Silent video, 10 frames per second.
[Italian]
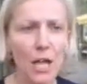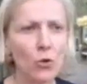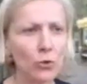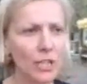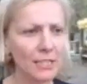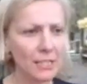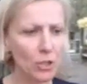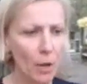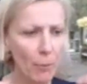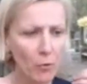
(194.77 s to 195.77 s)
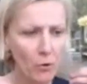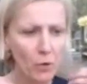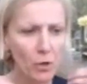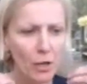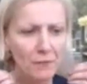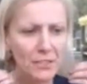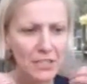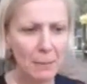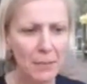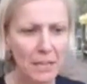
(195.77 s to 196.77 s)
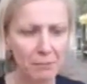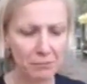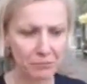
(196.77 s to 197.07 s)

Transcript: non siate troppo eh, visibili